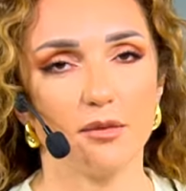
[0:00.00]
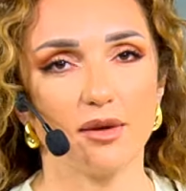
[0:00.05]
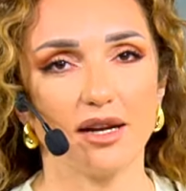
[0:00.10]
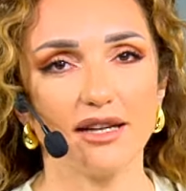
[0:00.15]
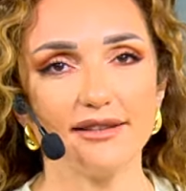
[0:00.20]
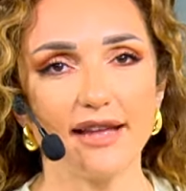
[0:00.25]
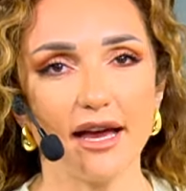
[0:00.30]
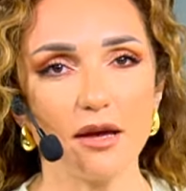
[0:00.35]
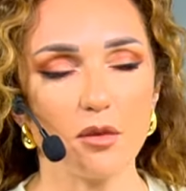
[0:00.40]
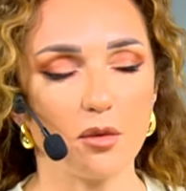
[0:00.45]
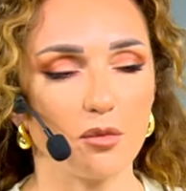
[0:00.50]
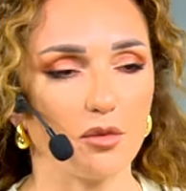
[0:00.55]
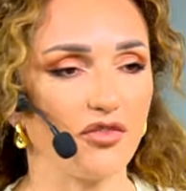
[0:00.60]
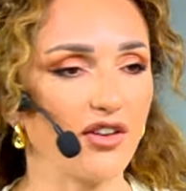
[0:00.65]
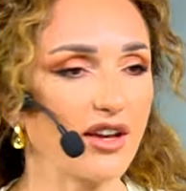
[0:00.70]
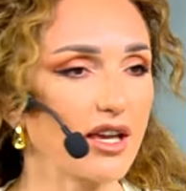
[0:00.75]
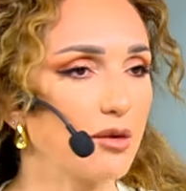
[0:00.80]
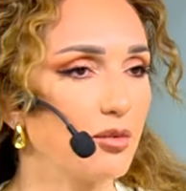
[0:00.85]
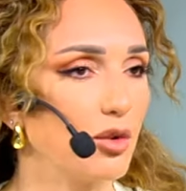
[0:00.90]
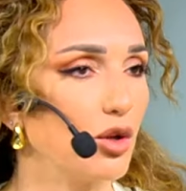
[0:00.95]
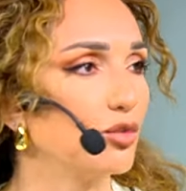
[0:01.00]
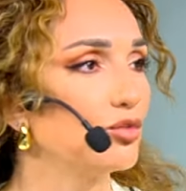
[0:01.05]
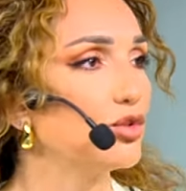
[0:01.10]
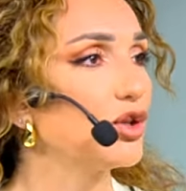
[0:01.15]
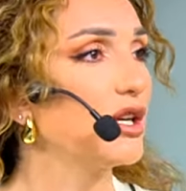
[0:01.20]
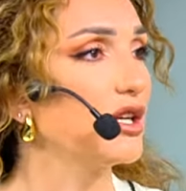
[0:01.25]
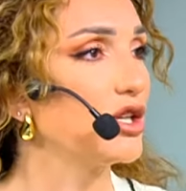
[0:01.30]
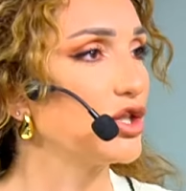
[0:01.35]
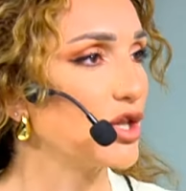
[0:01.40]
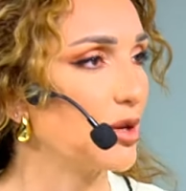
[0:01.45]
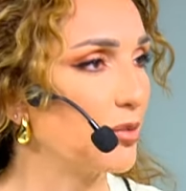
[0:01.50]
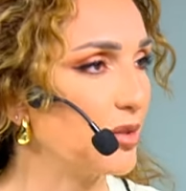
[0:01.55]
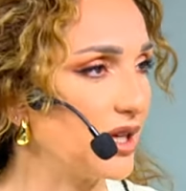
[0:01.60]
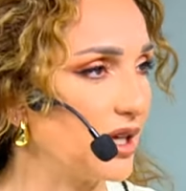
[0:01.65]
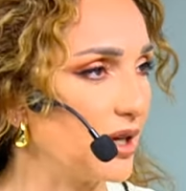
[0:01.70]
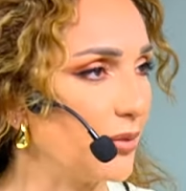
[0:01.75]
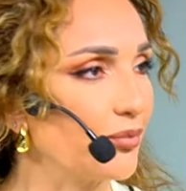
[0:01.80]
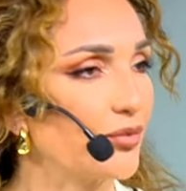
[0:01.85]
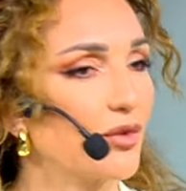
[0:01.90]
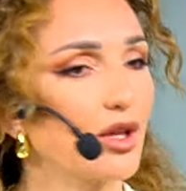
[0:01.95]
مرات دايما بنفكر بالامور
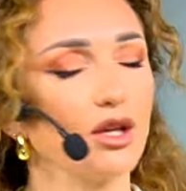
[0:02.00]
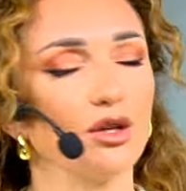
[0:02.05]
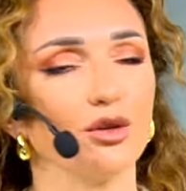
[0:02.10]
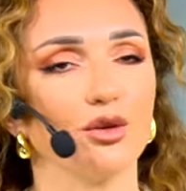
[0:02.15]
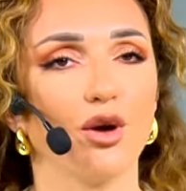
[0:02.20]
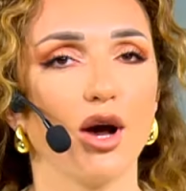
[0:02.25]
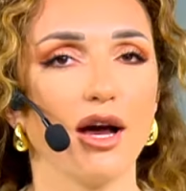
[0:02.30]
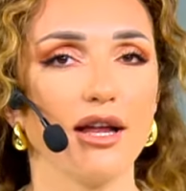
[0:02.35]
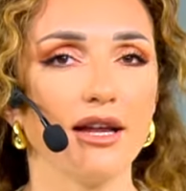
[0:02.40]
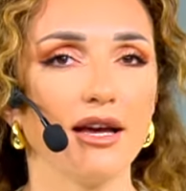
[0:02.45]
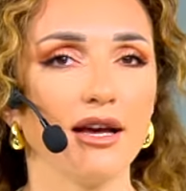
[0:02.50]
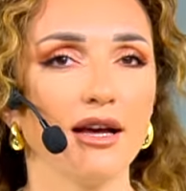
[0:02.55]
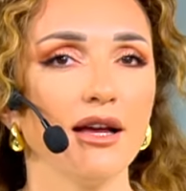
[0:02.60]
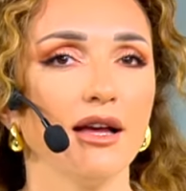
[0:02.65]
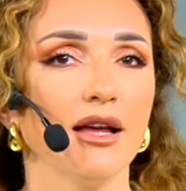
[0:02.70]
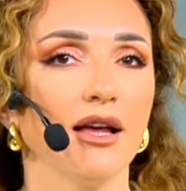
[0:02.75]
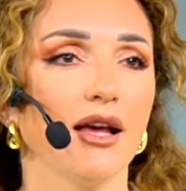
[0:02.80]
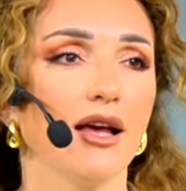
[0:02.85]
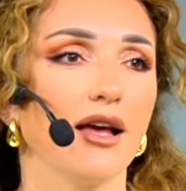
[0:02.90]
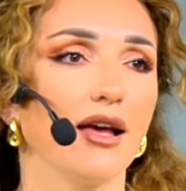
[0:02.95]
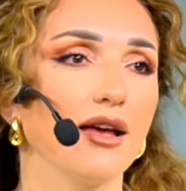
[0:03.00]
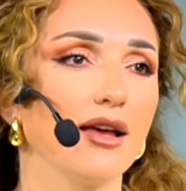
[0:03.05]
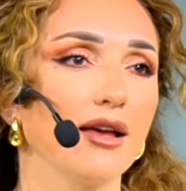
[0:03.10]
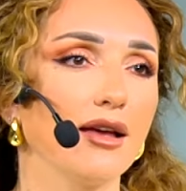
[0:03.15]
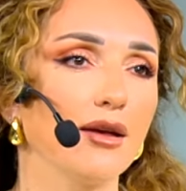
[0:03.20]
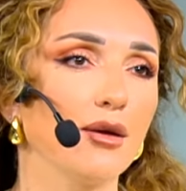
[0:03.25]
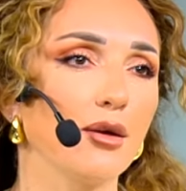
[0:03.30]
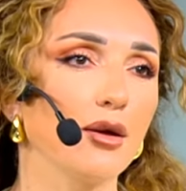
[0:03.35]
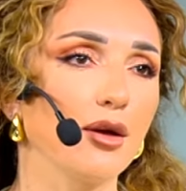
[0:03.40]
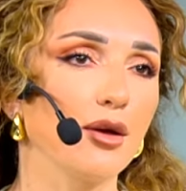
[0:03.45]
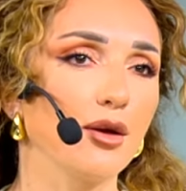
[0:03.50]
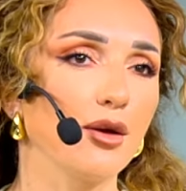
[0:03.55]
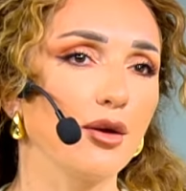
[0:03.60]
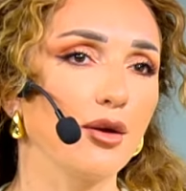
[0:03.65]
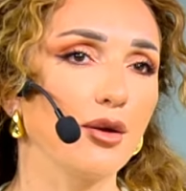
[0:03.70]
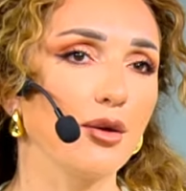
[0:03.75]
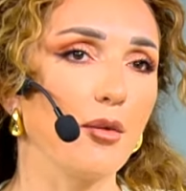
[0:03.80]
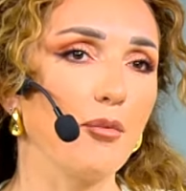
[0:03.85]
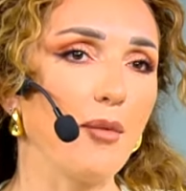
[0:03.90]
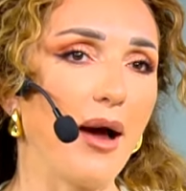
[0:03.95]
الايجابيه انه انا آه،
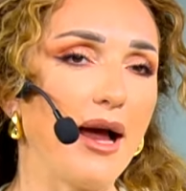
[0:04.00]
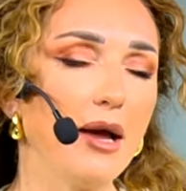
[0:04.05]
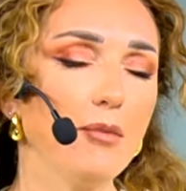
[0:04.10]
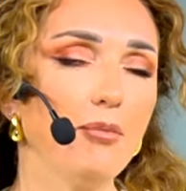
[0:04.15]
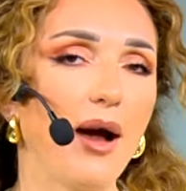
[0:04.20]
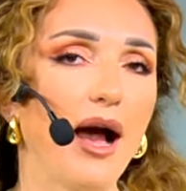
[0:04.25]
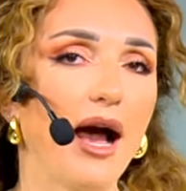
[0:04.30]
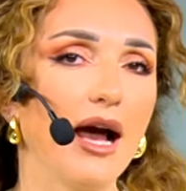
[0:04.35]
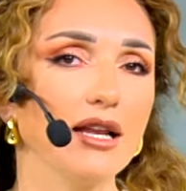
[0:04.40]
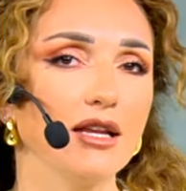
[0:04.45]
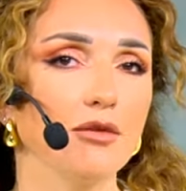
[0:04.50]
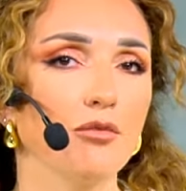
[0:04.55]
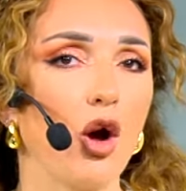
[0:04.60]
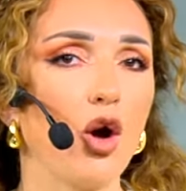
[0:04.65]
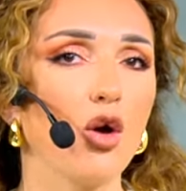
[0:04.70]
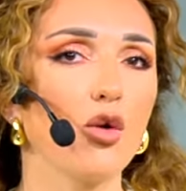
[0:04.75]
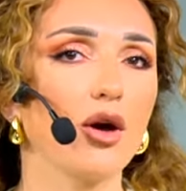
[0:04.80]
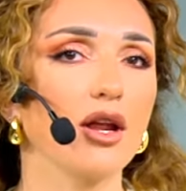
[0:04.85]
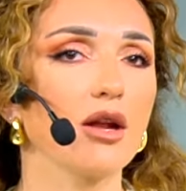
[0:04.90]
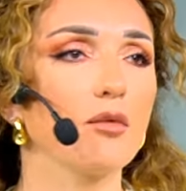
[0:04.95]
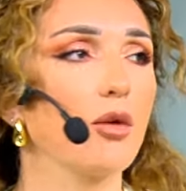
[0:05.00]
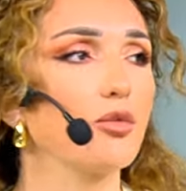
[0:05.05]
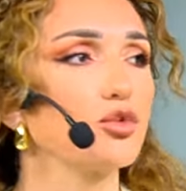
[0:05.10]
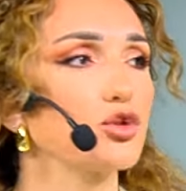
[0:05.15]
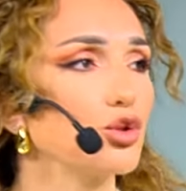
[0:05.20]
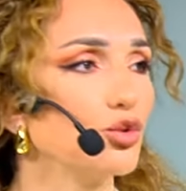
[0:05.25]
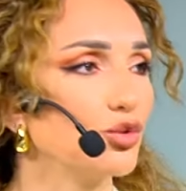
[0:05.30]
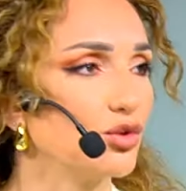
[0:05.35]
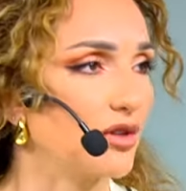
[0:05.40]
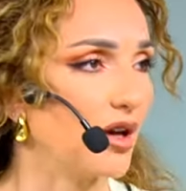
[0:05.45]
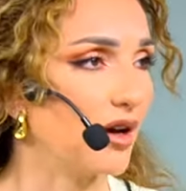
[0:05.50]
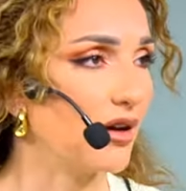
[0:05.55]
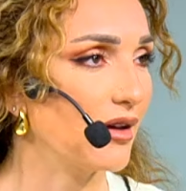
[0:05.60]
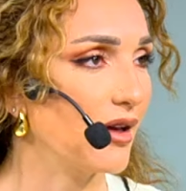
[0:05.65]
آه، بحب حالي معه وانا مبسوطه